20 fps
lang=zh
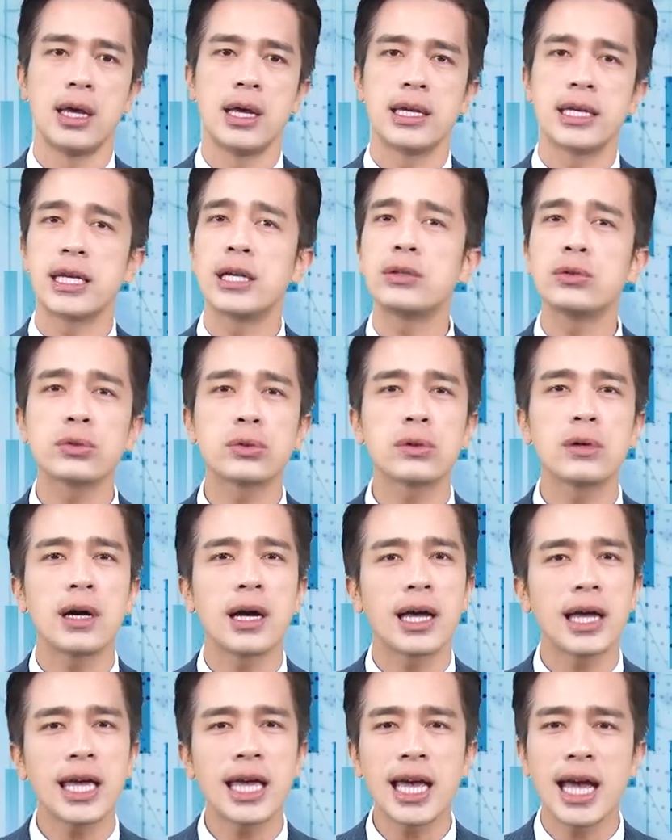也就是
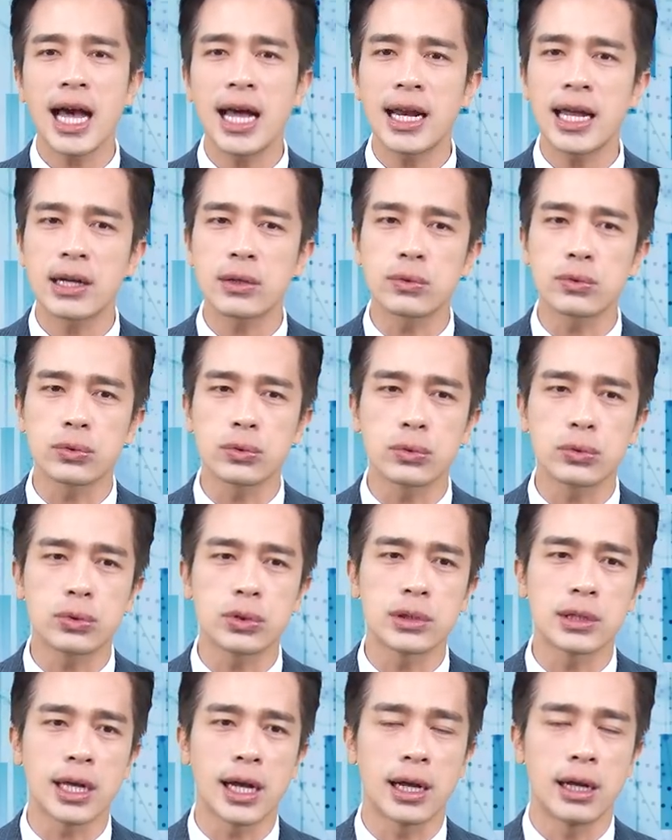说，AI 类股族
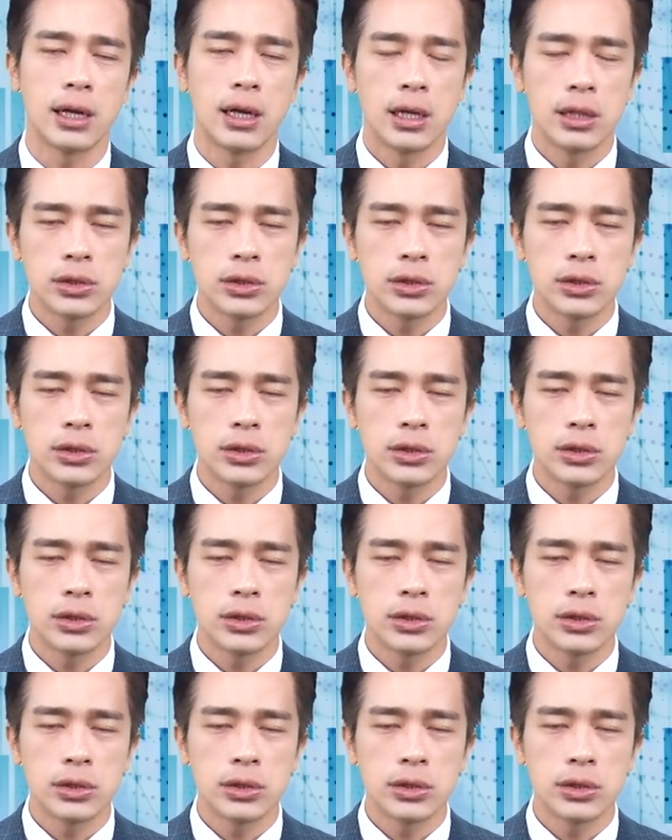群啊，